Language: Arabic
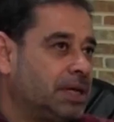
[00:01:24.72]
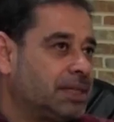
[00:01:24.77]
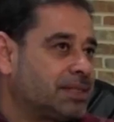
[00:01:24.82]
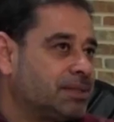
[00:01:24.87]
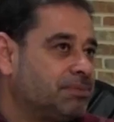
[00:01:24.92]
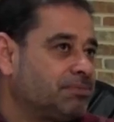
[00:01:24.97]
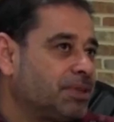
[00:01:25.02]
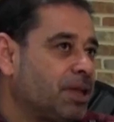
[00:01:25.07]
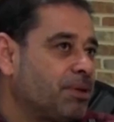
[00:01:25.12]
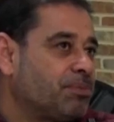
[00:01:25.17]

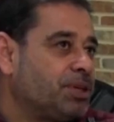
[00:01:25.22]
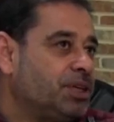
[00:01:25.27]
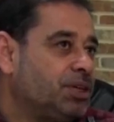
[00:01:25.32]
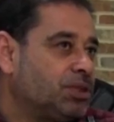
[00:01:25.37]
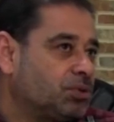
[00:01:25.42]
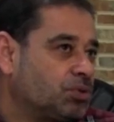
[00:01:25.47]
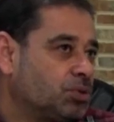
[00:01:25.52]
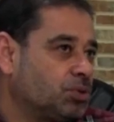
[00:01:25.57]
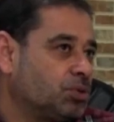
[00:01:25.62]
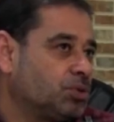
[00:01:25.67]
باسم
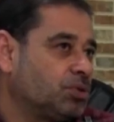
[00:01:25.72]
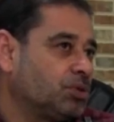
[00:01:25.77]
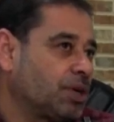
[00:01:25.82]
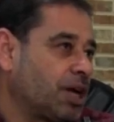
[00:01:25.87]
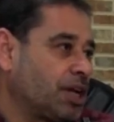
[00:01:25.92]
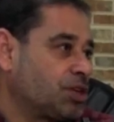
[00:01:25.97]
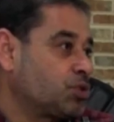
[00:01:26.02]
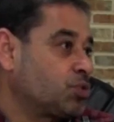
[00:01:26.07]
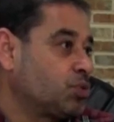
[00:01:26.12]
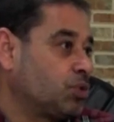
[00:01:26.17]
طبيعته
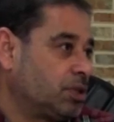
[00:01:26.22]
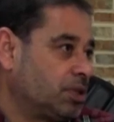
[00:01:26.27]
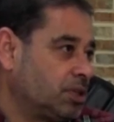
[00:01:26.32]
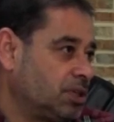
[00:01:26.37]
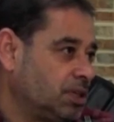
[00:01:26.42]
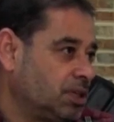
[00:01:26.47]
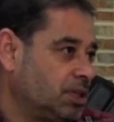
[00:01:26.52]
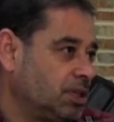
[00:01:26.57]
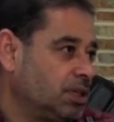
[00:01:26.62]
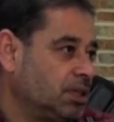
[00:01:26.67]
خجول
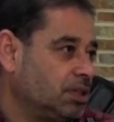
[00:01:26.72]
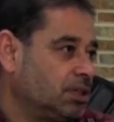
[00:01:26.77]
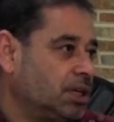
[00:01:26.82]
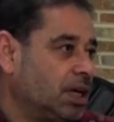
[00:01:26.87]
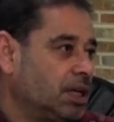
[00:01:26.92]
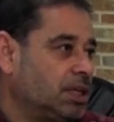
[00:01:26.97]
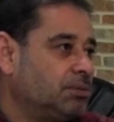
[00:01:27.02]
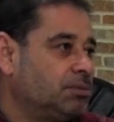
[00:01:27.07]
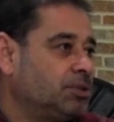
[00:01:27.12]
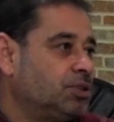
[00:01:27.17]

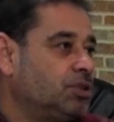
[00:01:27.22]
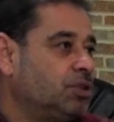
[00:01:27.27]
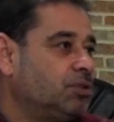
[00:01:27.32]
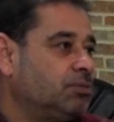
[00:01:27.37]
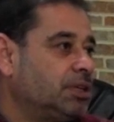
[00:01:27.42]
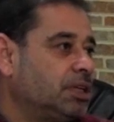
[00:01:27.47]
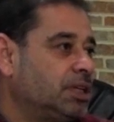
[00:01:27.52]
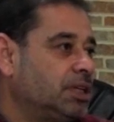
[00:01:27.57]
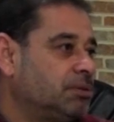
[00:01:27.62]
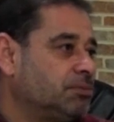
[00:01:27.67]
يعني من
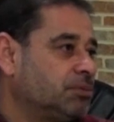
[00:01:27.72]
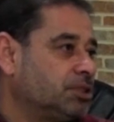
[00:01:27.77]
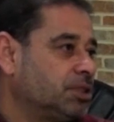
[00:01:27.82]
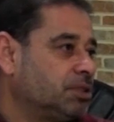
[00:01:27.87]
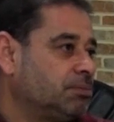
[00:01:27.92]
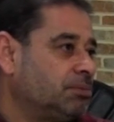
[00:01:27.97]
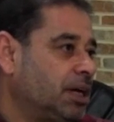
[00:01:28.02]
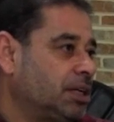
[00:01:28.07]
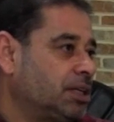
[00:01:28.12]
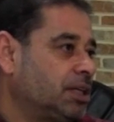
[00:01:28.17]
يوم اللي
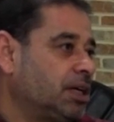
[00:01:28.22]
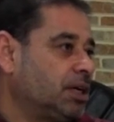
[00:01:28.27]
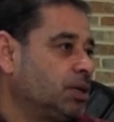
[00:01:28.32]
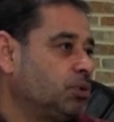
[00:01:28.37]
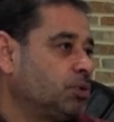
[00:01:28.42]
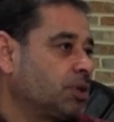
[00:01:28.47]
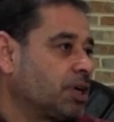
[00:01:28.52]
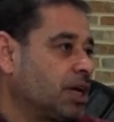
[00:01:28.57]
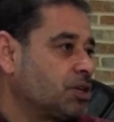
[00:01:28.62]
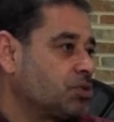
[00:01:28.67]
مضي معنا
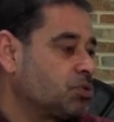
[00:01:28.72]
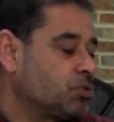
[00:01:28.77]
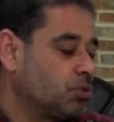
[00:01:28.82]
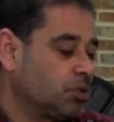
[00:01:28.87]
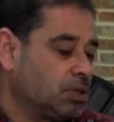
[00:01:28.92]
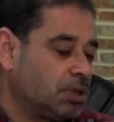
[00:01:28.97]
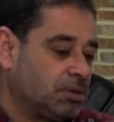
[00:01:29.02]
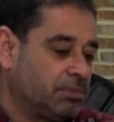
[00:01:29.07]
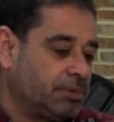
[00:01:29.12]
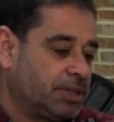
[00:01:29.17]
هو
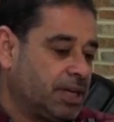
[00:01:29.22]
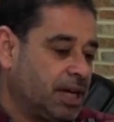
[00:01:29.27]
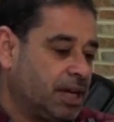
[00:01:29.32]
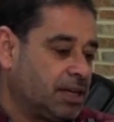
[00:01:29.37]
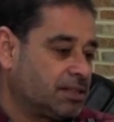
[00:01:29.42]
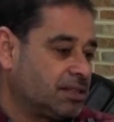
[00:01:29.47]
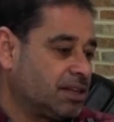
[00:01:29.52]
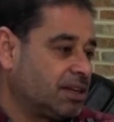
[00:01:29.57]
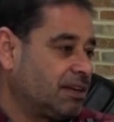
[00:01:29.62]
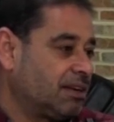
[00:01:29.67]
خجول من
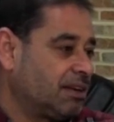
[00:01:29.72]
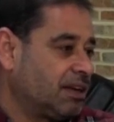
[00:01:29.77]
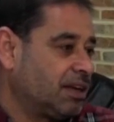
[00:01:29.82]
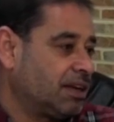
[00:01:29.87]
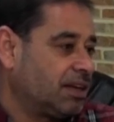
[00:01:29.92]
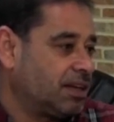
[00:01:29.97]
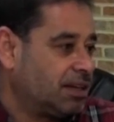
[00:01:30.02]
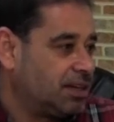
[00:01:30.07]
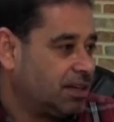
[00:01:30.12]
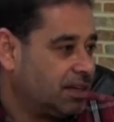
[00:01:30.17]
حيث
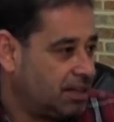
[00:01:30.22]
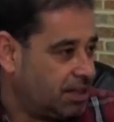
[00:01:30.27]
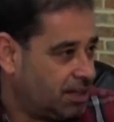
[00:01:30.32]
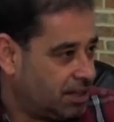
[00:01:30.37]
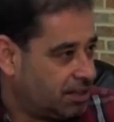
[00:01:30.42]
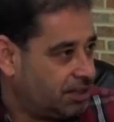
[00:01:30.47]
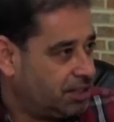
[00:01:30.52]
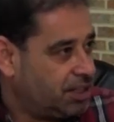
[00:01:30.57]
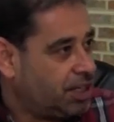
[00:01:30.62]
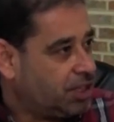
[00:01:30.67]

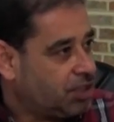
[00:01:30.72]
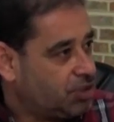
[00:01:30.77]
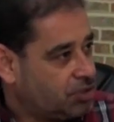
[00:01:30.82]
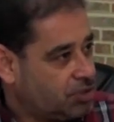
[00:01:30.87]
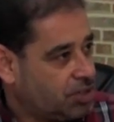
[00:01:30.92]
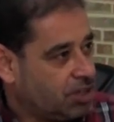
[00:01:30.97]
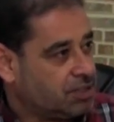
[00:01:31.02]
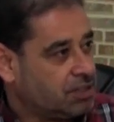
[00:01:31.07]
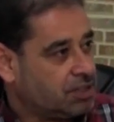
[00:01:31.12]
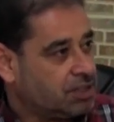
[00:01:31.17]
الناحية
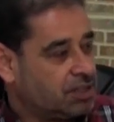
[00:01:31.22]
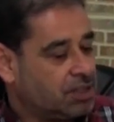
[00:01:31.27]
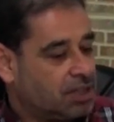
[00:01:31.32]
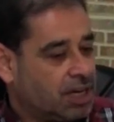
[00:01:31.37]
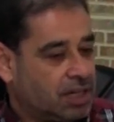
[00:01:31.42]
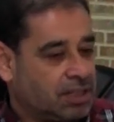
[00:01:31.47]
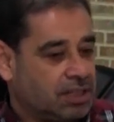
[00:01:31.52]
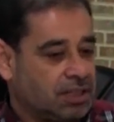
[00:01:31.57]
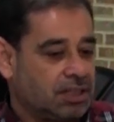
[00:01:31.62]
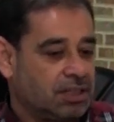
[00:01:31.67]
الشخصية
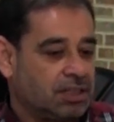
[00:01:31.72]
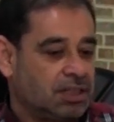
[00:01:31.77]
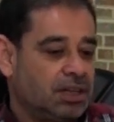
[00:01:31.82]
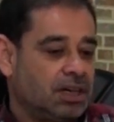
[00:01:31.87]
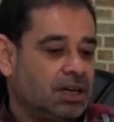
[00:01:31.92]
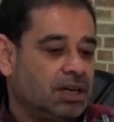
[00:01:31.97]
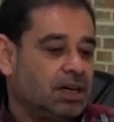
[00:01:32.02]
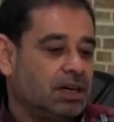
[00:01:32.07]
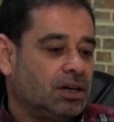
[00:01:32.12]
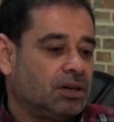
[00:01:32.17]
يعني
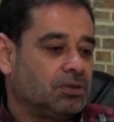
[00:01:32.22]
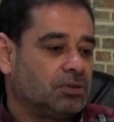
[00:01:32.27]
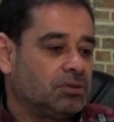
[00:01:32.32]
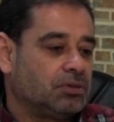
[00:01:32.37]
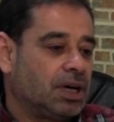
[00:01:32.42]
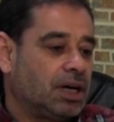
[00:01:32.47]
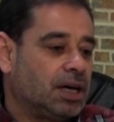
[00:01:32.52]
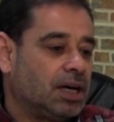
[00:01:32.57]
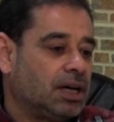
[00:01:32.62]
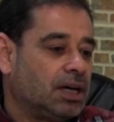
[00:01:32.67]

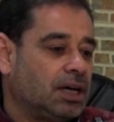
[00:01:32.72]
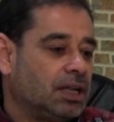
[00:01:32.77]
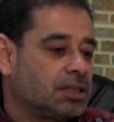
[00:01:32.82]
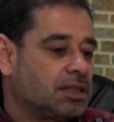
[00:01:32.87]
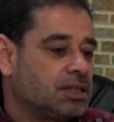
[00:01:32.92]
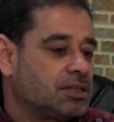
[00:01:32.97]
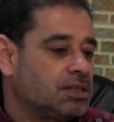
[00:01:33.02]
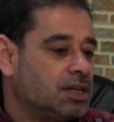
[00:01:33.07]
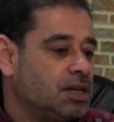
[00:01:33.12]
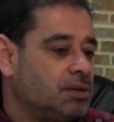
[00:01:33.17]

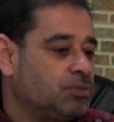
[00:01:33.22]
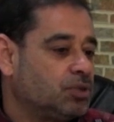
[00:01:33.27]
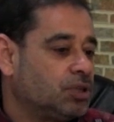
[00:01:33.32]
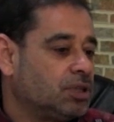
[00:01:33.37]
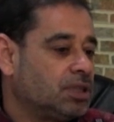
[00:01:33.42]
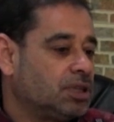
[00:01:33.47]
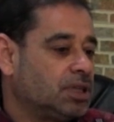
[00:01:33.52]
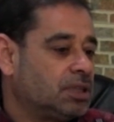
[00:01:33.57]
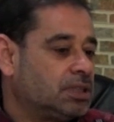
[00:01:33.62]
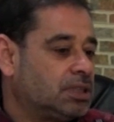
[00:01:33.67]
والتزامه
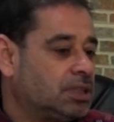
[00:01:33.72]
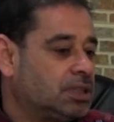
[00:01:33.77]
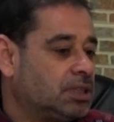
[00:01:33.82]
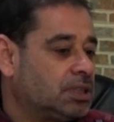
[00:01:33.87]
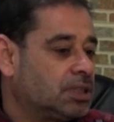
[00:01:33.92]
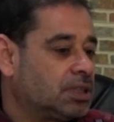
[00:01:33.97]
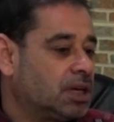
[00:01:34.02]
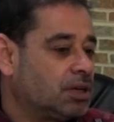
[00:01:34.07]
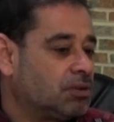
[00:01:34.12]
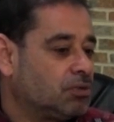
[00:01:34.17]

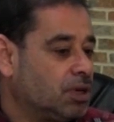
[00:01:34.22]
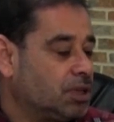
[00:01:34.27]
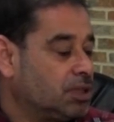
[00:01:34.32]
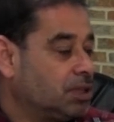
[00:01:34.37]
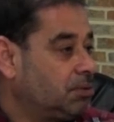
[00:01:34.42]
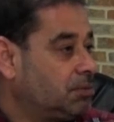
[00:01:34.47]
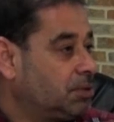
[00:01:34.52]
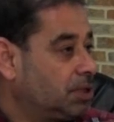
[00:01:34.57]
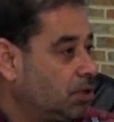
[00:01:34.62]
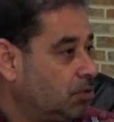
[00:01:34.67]
الديني كان
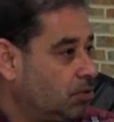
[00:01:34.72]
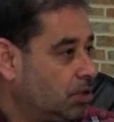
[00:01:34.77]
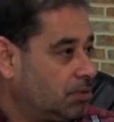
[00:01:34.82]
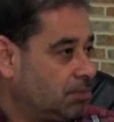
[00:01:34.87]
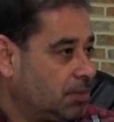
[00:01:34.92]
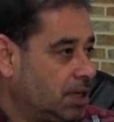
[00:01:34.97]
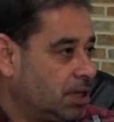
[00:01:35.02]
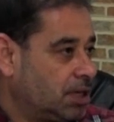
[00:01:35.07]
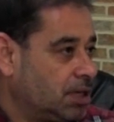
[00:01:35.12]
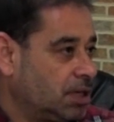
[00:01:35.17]
واضح من أول
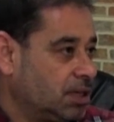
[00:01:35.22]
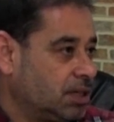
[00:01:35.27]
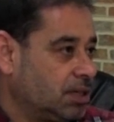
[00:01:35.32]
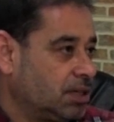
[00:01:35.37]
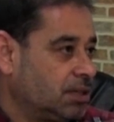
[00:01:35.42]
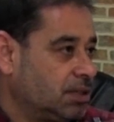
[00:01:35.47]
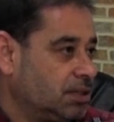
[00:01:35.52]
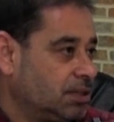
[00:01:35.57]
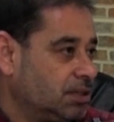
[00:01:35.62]
ما